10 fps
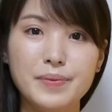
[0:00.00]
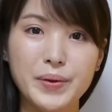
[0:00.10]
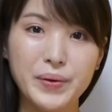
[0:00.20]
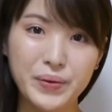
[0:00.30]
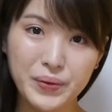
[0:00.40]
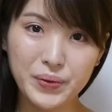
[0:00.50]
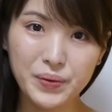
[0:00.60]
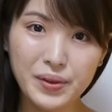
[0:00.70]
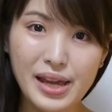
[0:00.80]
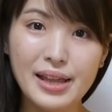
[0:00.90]
というこ
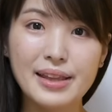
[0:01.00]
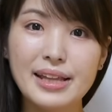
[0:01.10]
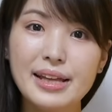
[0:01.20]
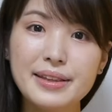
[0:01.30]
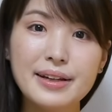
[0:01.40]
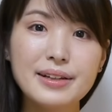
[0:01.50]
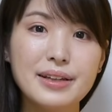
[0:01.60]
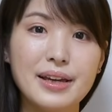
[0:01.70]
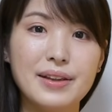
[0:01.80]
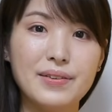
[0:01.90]
とでななさん
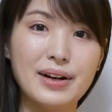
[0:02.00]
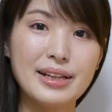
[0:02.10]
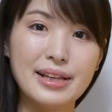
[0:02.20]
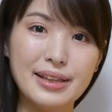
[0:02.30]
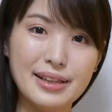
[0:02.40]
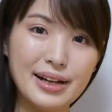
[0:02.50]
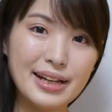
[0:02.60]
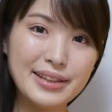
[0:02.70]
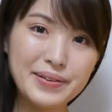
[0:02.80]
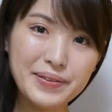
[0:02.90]
けいと跳ねては
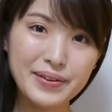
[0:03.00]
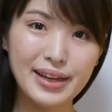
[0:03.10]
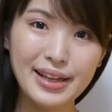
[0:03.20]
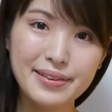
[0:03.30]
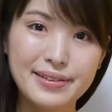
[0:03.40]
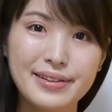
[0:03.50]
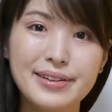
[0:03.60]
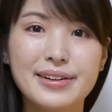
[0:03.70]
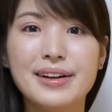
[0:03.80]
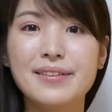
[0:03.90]
ちごうけいとく
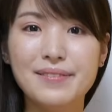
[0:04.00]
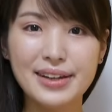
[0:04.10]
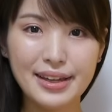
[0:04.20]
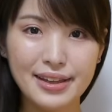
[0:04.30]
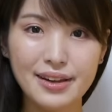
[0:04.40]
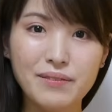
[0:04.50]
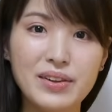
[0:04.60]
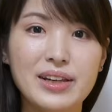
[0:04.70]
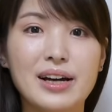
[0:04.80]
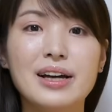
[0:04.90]
る右四間飛
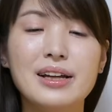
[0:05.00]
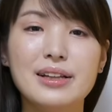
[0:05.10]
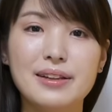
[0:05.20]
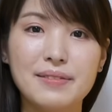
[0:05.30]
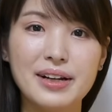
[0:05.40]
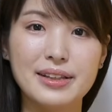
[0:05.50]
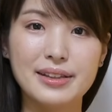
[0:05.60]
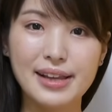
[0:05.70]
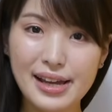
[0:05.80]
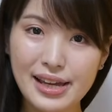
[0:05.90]
車攻め方
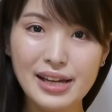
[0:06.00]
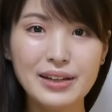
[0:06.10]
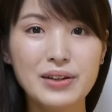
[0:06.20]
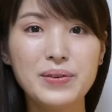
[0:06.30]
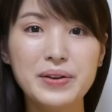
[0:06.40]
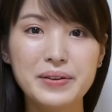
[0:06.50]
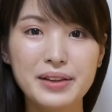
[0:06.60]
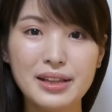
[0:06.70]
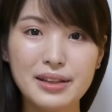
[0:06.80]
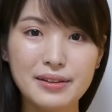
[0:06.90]
大変強力
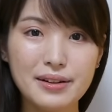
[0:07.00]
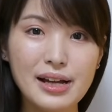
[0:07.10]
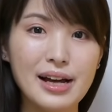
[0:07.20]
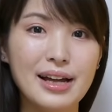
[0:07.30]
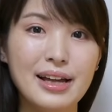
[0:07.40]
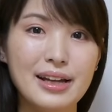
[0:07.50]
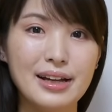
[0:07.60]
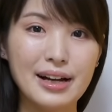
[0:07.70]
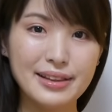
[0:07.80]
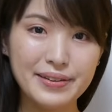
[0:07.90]
なんですが、
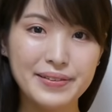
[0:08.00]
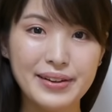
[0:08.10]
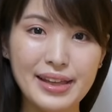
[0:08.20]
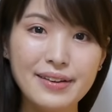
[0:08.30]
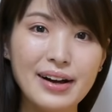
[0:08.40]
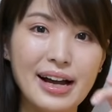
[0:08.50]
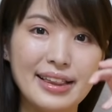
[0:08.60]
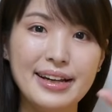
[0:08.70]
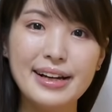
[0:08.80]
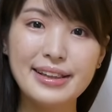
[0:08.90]
はちごうけいにはは
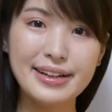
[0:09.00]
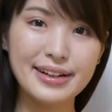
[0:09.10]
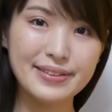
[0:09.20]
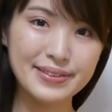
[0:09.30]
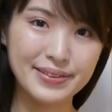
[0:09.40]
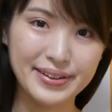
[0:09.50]
ちはちかくと